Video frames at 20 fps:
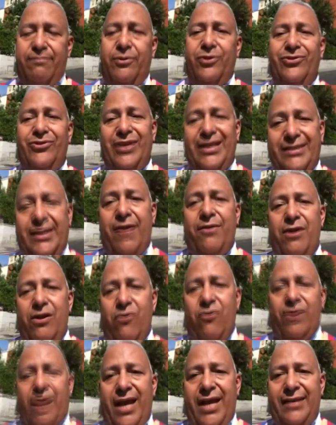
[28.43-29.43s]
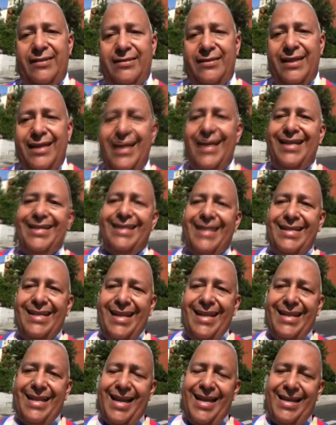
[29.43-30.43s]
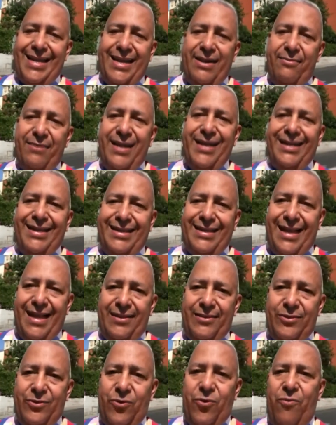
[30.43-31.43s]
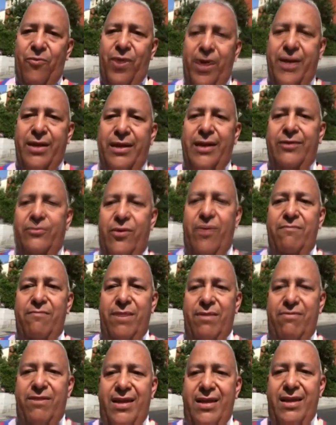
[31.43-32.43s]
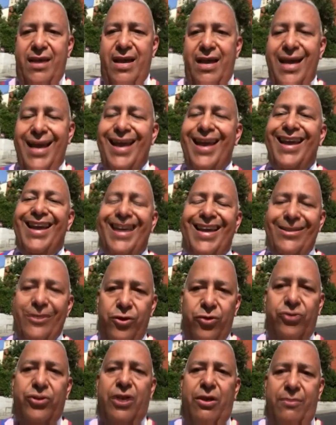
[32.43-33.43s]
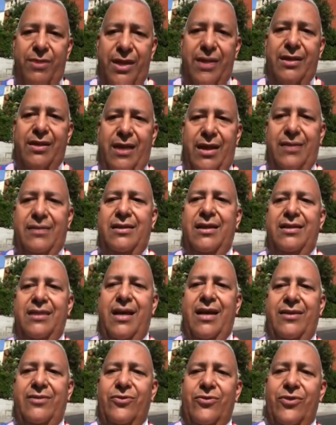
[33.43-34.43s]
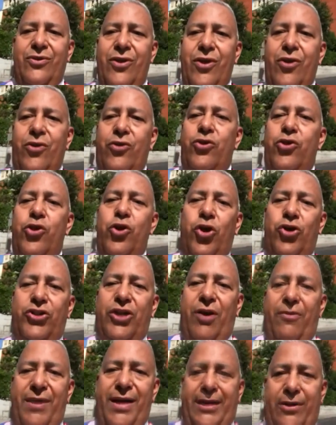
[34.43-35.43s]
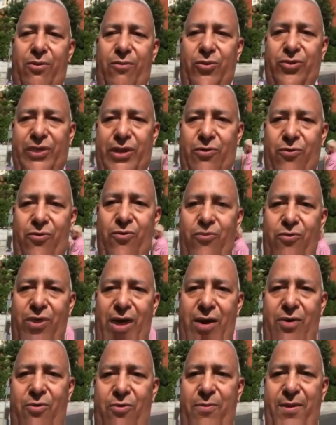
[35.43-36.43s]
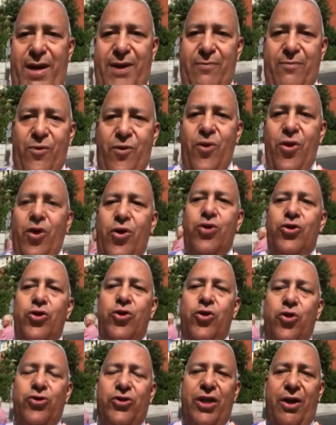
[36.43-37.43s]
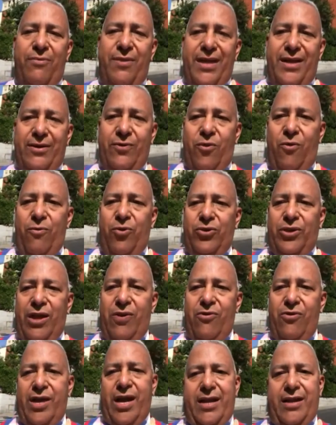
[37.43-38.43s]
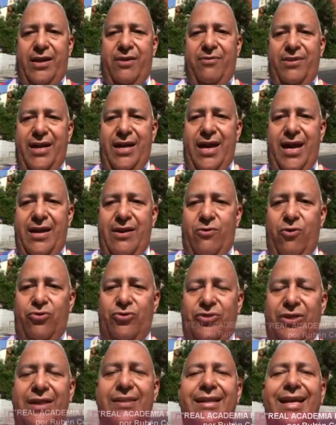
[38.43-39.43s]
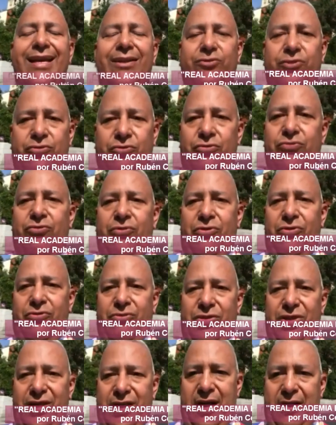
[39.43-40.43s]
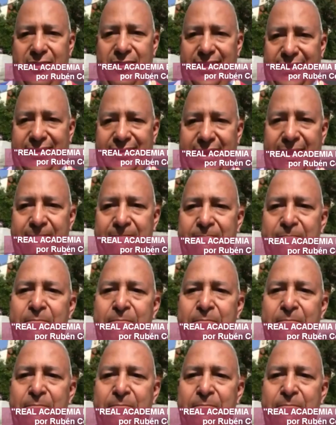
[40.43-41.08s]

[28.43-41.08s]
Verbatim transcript: Porque ustedes saben lo que es tener que escribir tanto como he escrito en mi vida y no saber castellano no saber cómo se conjugan los verbos, no saber cómo tengo que escribir las cosas, eso es un dolor de cabeza.